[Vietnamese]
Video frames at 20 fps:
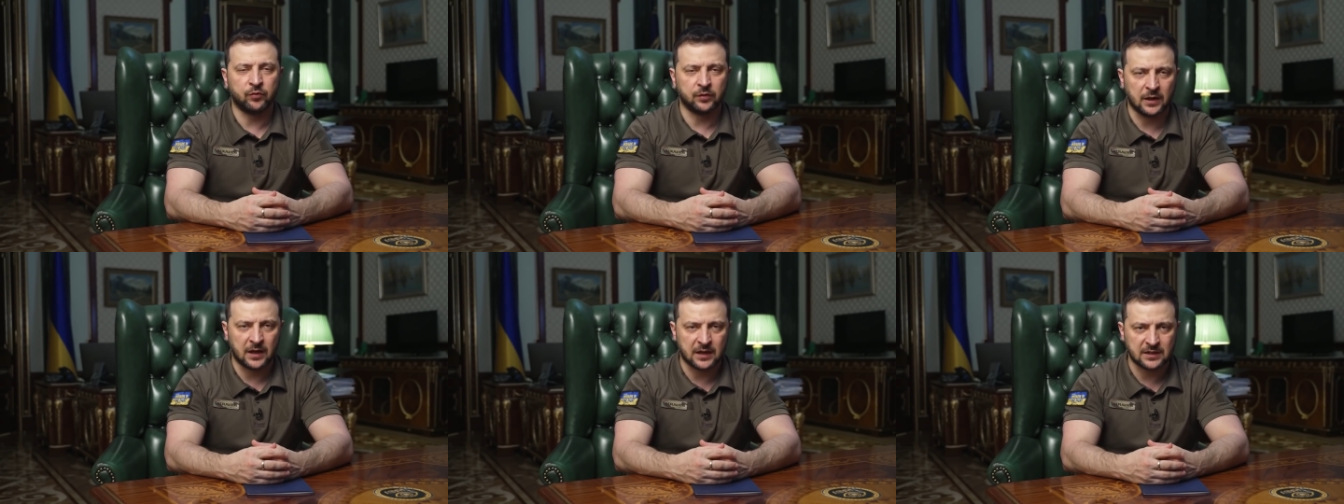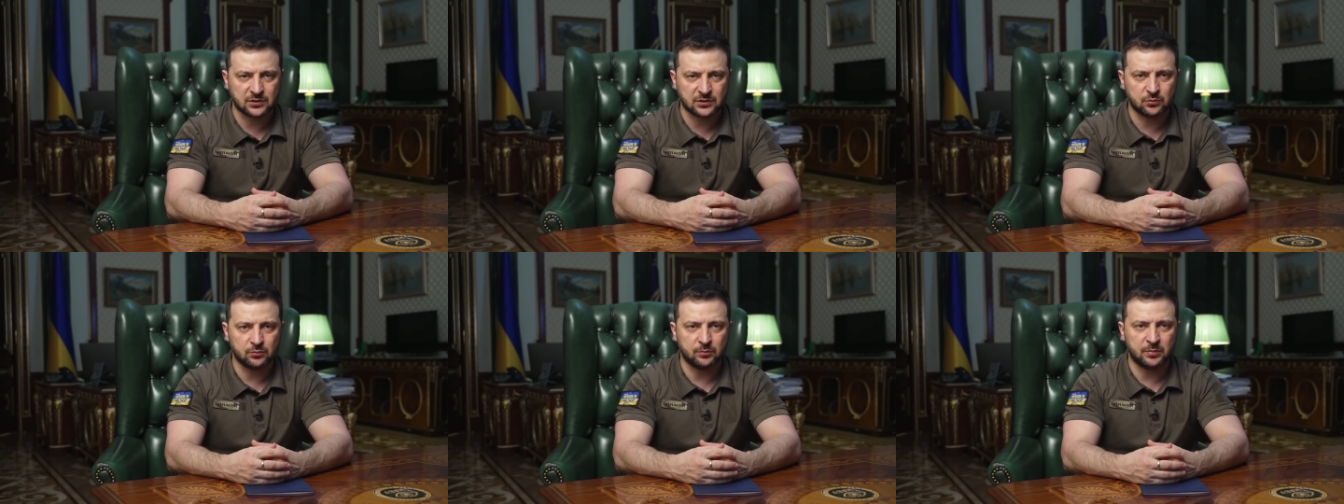Tuy
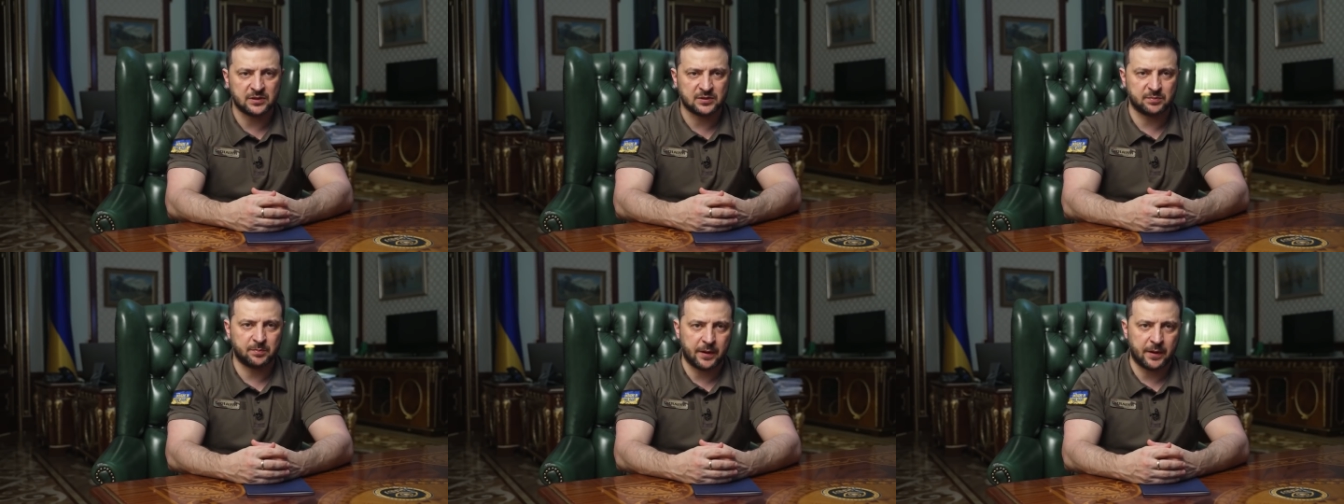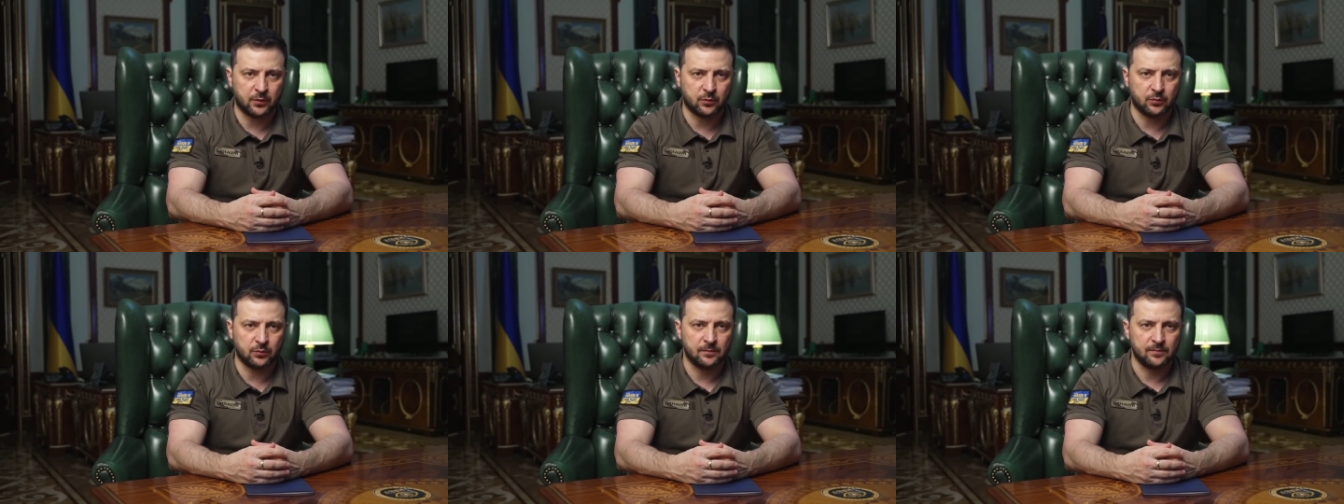nhiên,
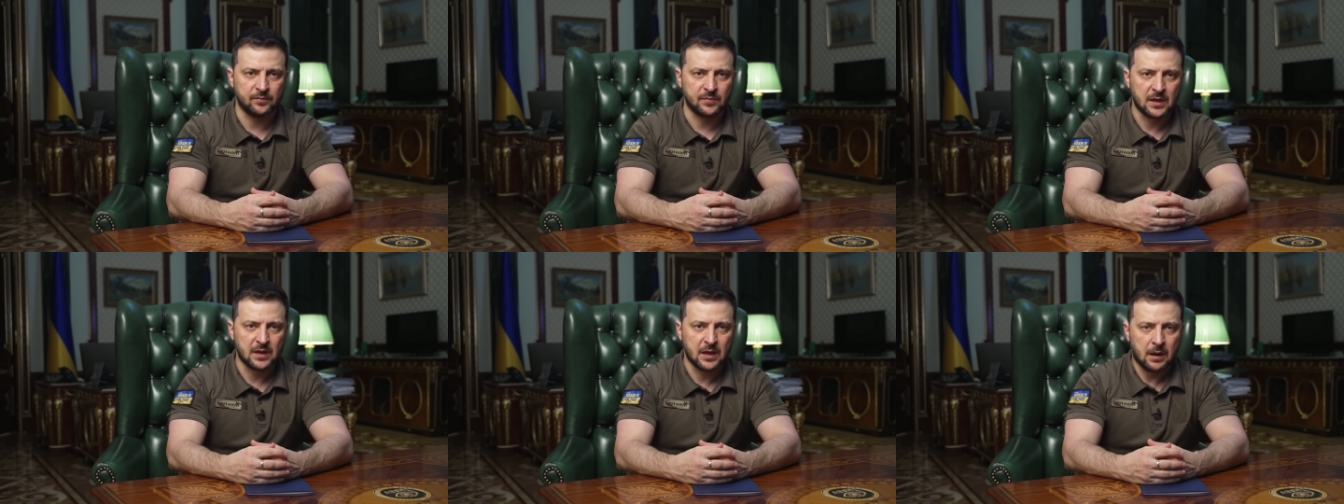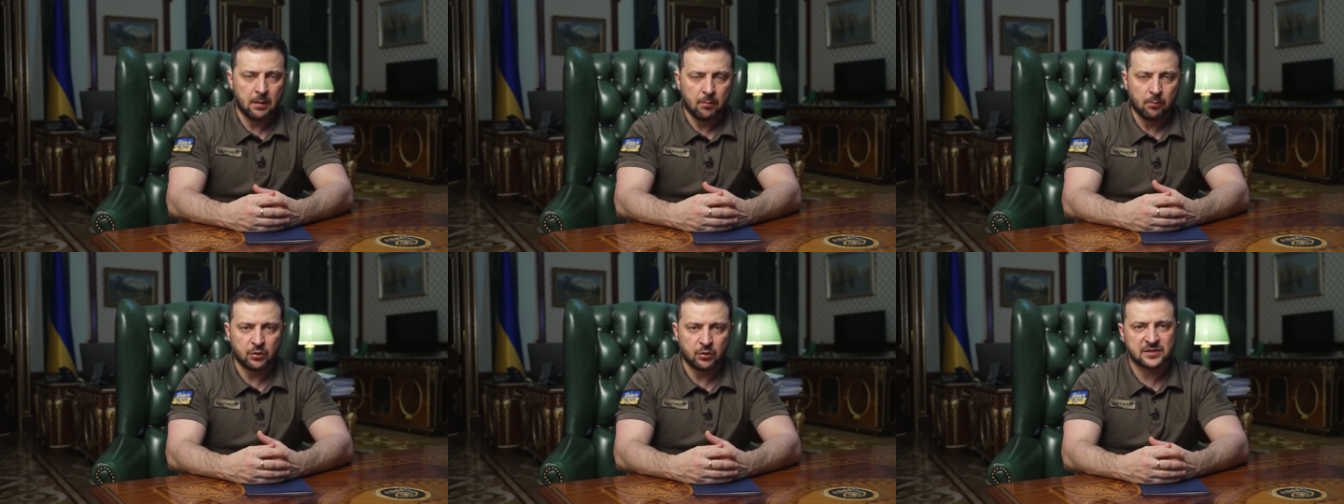để giành chiến
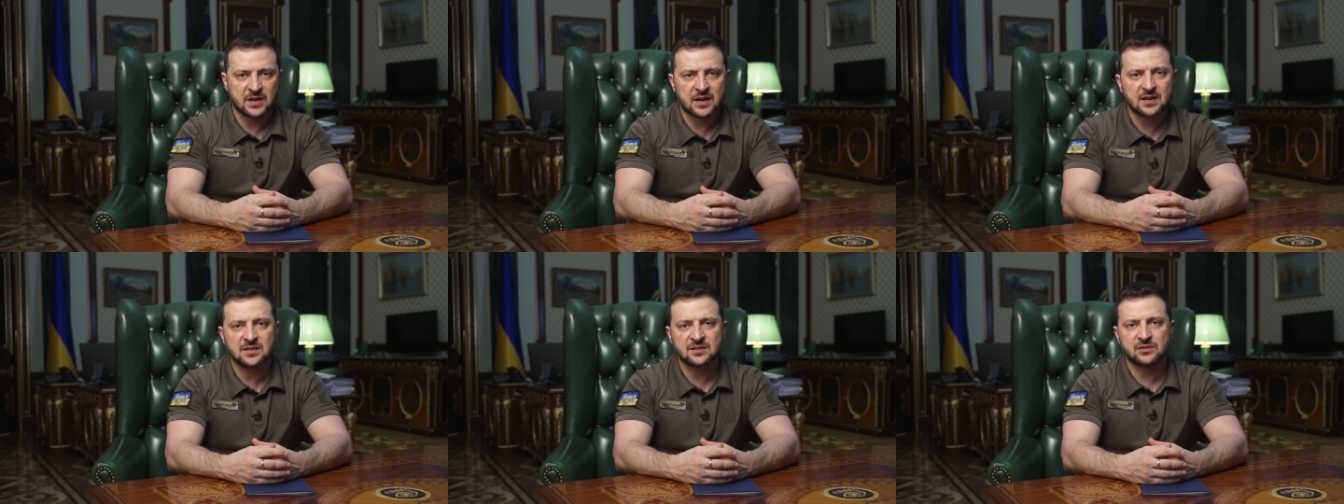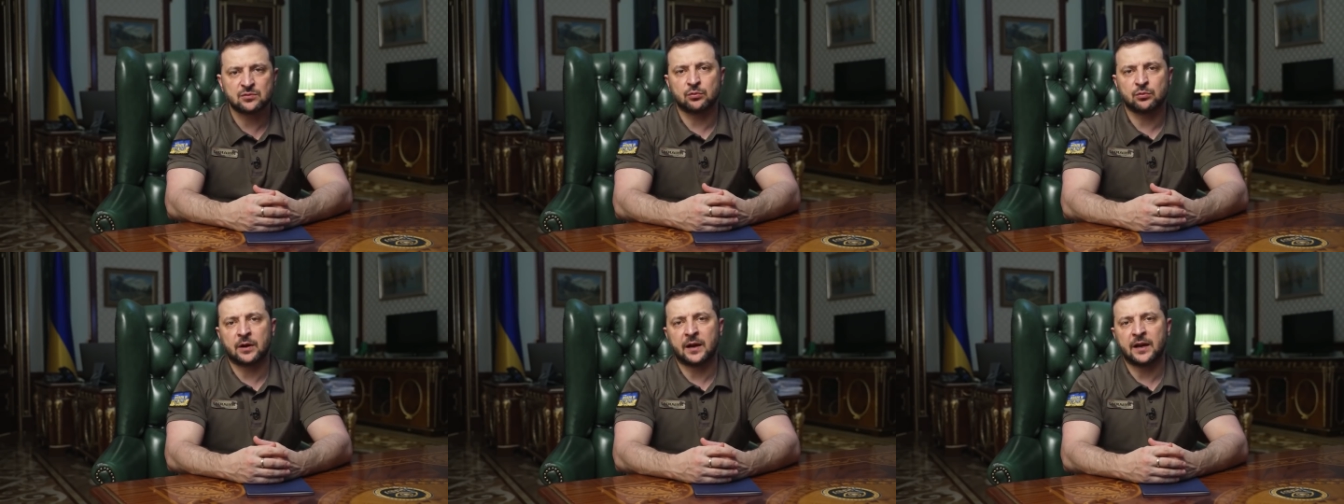thắng,
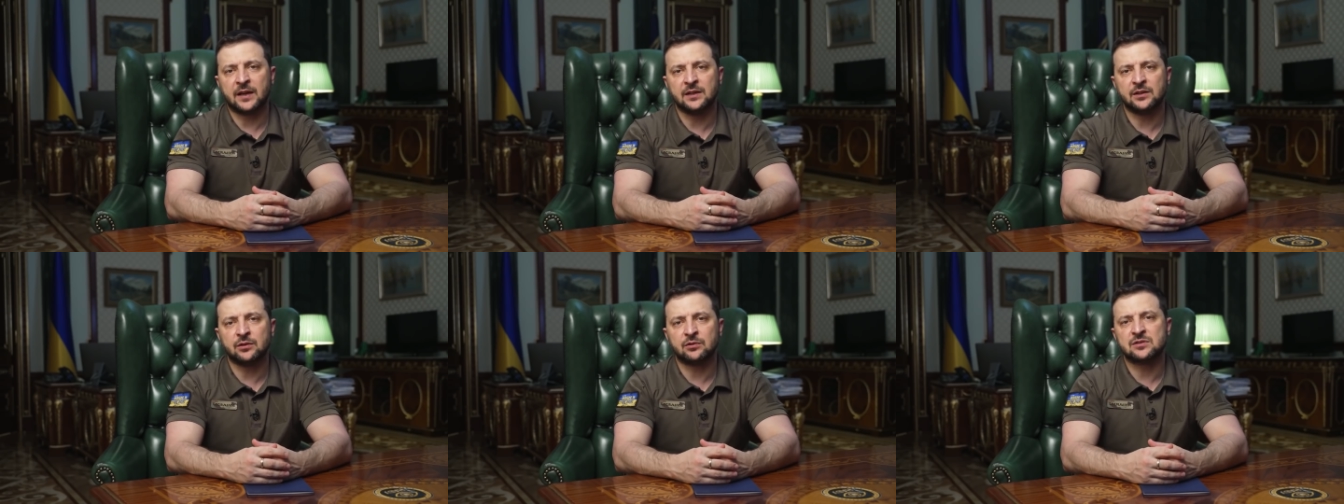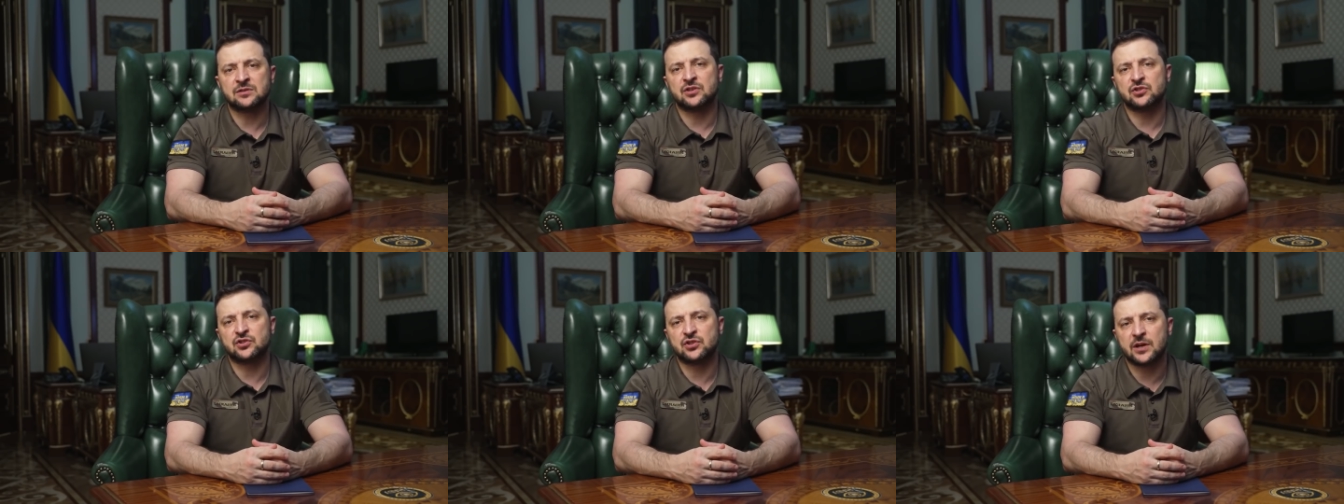mỗi người trong
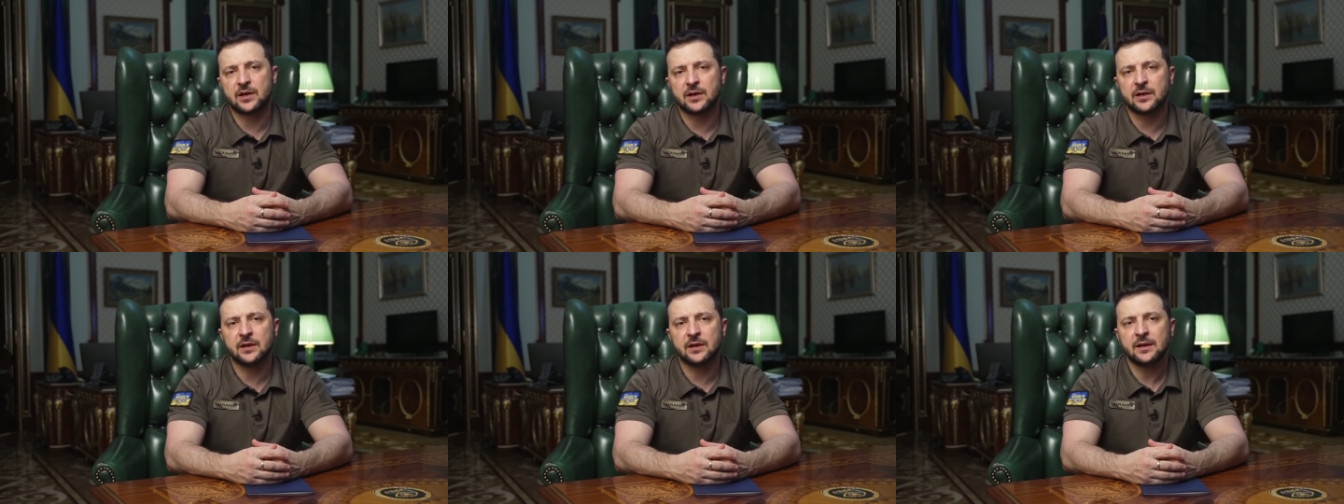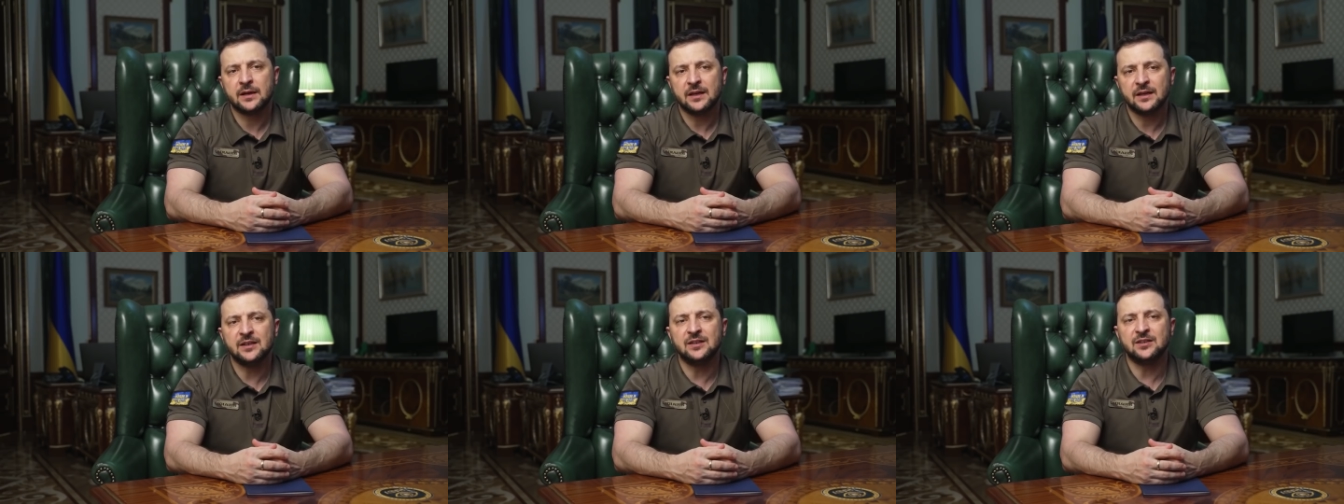chúng ta đều
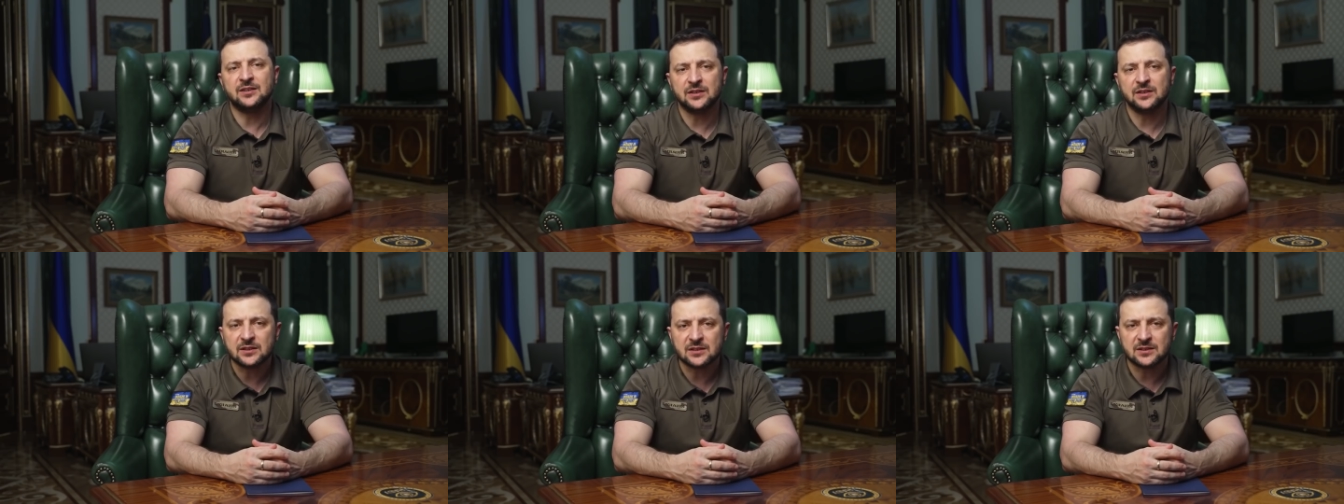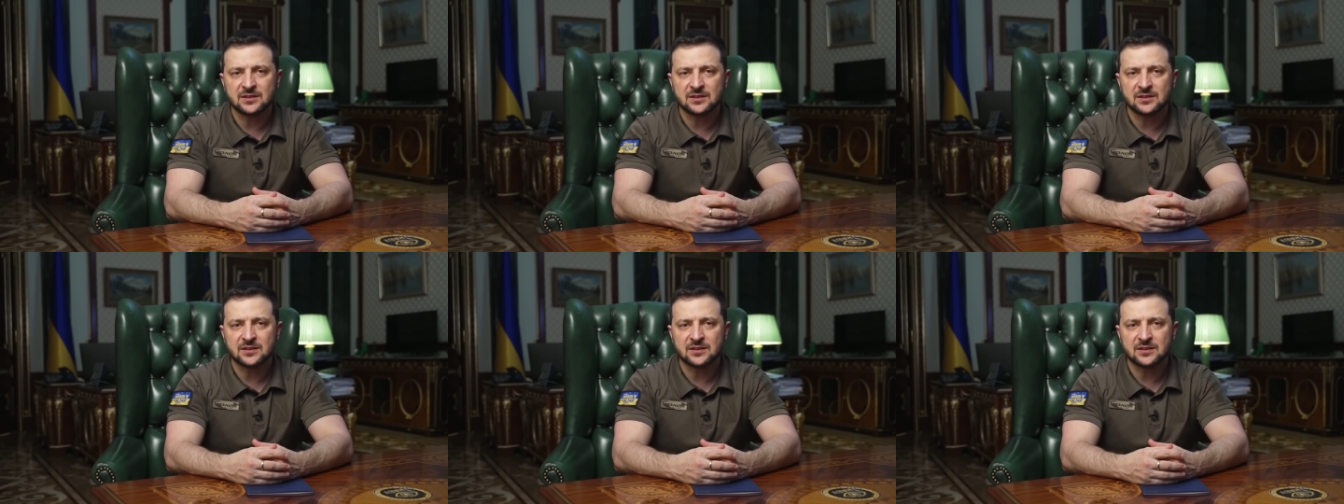phải nỗ lực